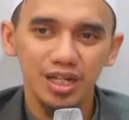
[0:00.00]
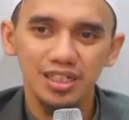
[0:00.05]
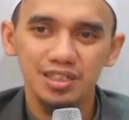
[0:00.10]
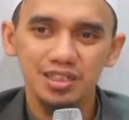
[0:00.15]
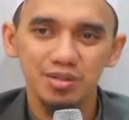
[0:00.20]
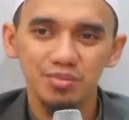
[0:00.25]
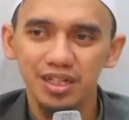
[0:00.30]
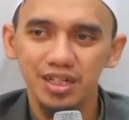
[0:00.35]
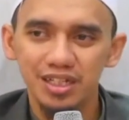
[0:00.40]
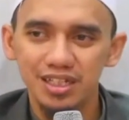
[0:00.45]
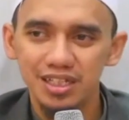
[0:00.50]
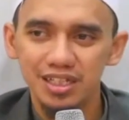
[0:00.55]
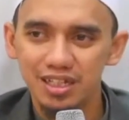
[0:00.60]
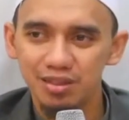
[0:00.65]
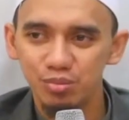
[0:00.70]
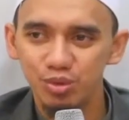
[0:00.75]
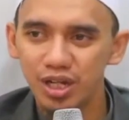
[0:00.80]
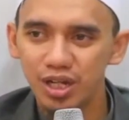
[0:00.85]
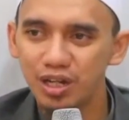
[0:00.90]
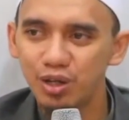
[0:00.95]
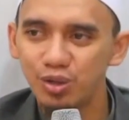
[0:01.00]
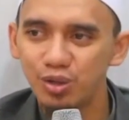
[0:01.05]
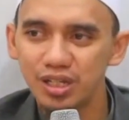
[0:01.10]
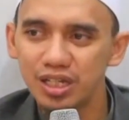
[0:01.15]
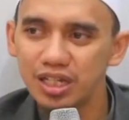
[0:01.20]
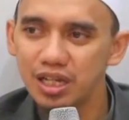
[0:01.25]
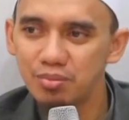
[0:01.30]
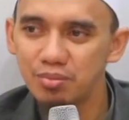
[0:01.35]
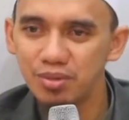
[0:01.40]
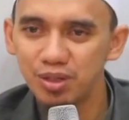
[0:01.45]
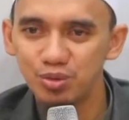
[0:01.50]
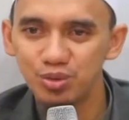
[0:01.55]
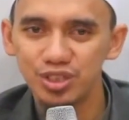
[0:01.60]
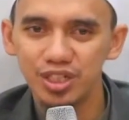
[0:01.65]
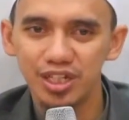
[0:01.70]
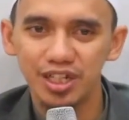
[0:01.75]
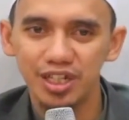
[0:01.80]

sama kita, bukan logika manusia.